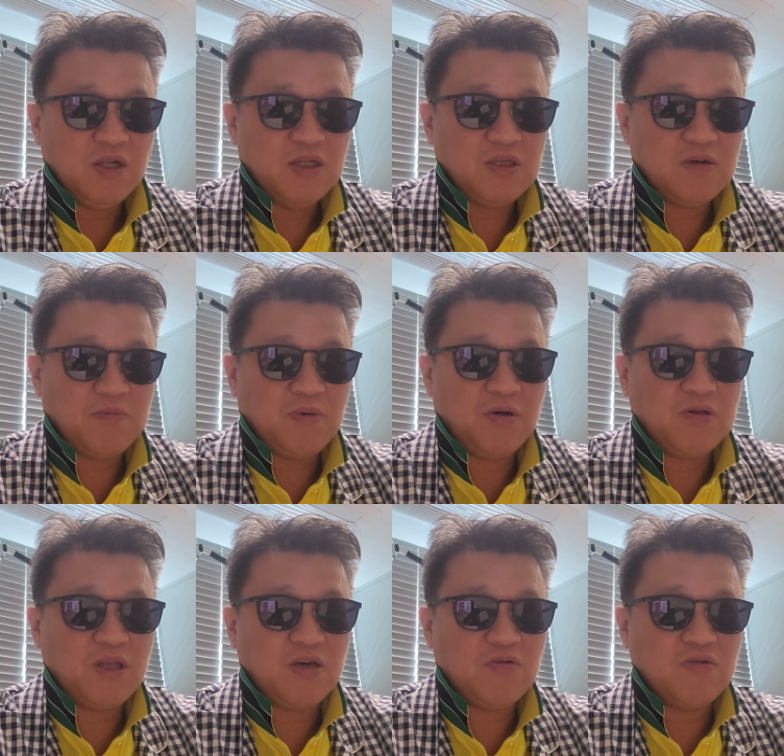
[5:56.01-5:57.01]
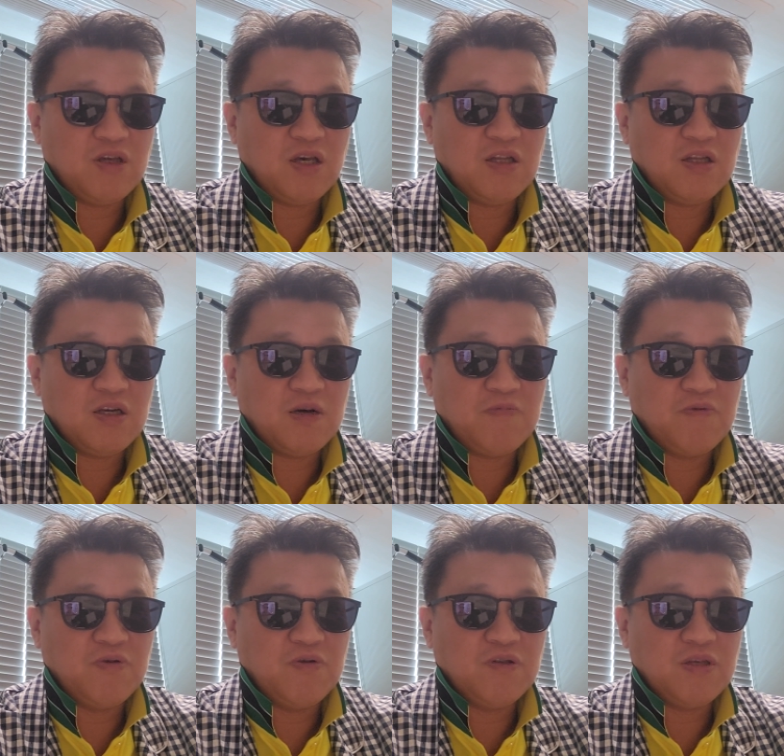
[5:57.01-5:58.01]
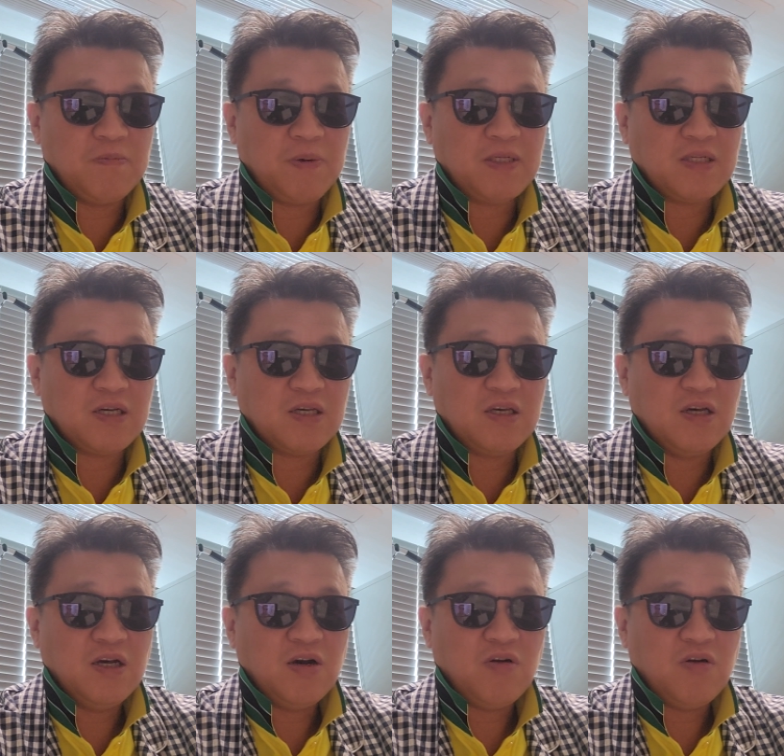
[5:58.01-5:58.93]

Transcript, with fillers: 지금 명태균 게이트가 불러온 이 파장이